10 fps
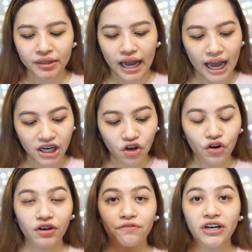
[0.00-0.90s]

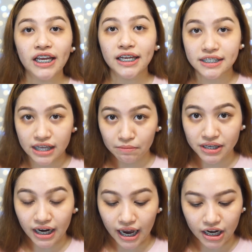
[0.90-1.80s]
Alcohol free, same
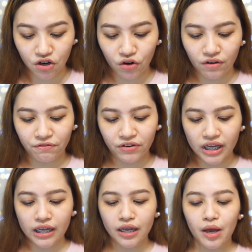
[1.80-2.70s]
silang alcohol
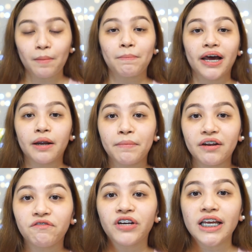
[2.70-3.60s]
free.
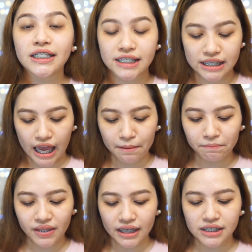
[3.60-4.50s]
Paraben free,
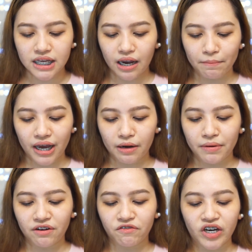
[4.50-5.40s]
same din silang
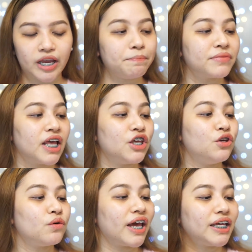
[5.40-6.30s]
paraben free.
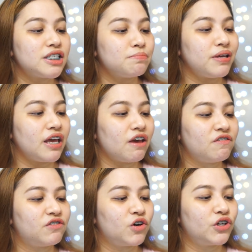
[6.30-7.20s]
Yung
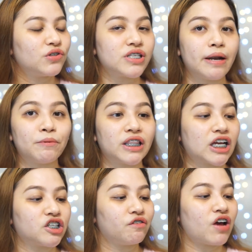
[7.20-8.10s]
SPF or yung sun
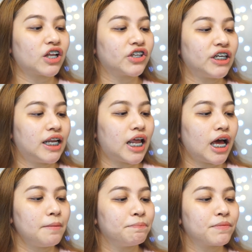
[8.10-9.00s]
protection factor
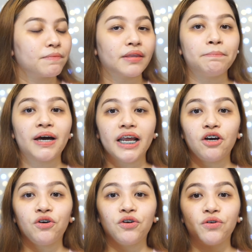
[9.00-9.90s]
nila,
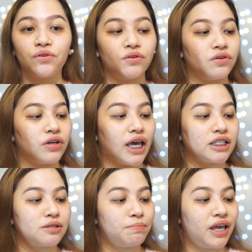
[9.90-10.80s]
parehong
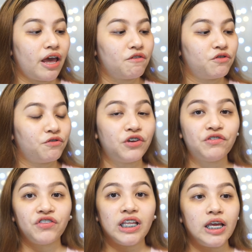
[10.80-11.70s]
SPF
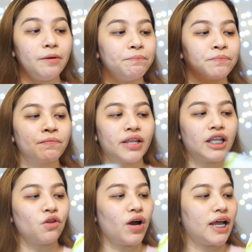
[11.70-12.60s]
50.
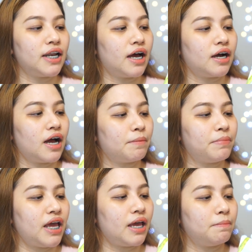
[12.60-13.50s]
Ito nga lang, uh, ah,
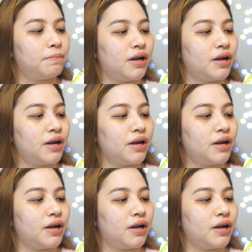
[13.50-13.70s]
PA++++,